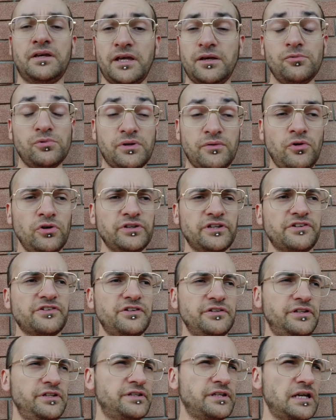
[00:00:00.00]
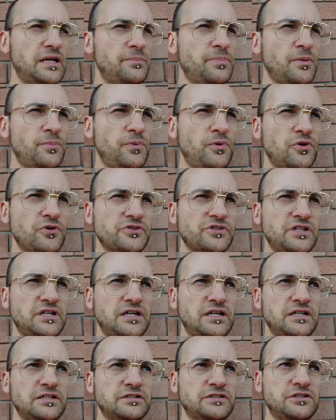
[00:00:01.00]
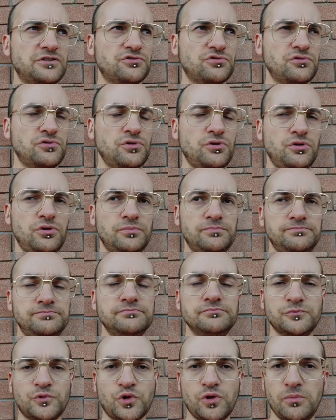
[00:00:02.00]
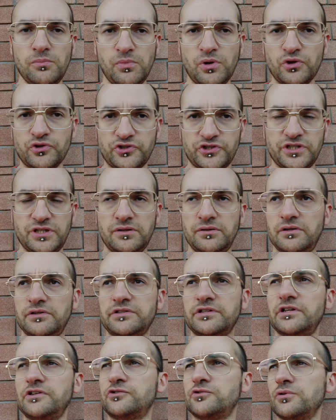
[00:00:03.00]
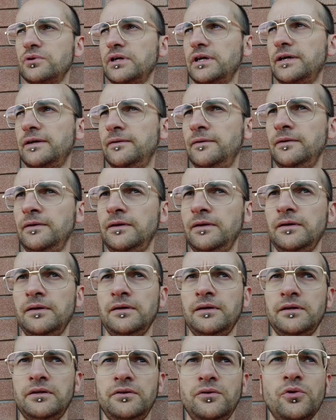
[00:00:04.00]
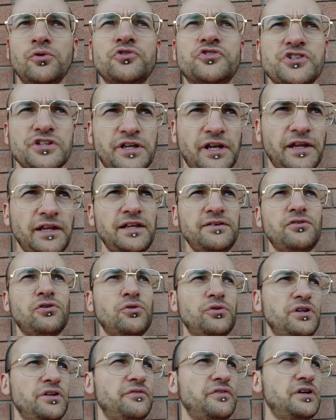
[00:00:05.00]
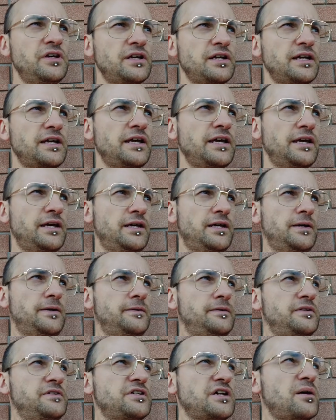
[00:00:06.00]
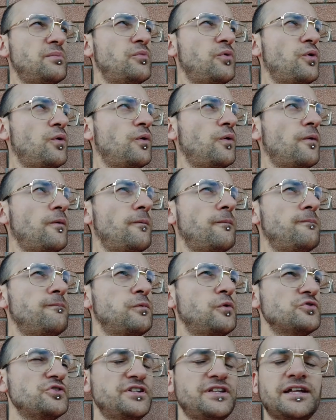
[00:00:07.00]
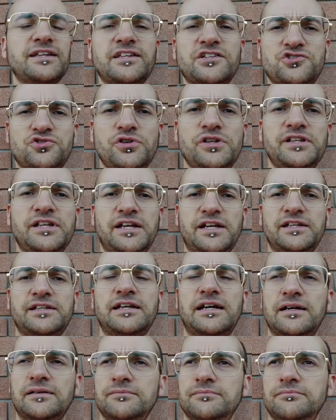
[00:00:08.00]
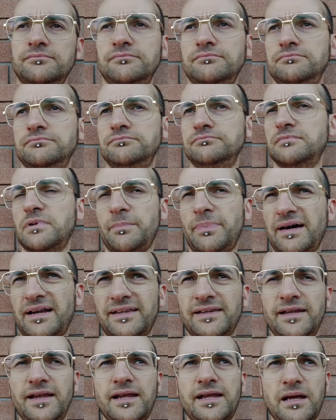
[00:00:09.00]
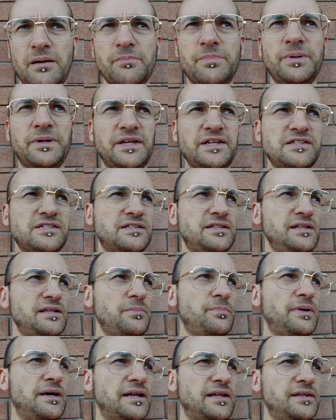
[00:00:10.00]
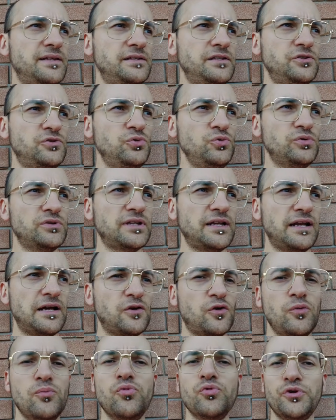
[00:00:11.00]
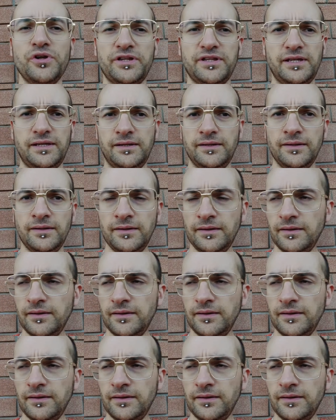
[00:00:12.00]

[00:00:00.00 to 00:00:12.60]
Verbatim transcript: che una volta sentita la proposta si sono commossi, nel senso che non si credevano di avere, diciamo, così tanta solidarietà da parte dei camperisti, da parte di tutta la community